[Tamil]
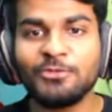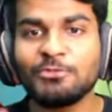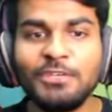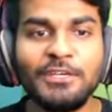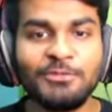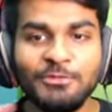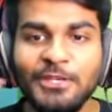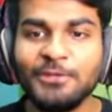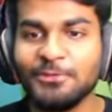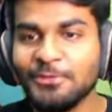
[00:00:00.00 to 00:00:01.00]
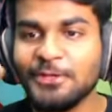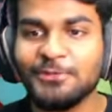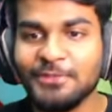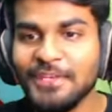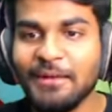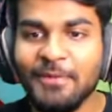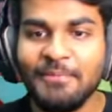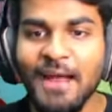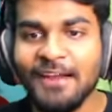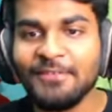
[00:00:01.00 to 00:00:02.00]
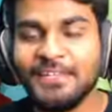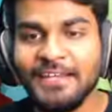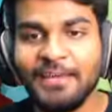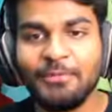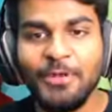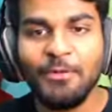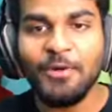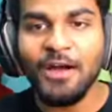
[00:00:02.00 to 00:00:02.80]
சுத்தி சுத்தி சுத்தி சுத்தி அப்படியே மேல வந்துட்டேன் எப்படியும்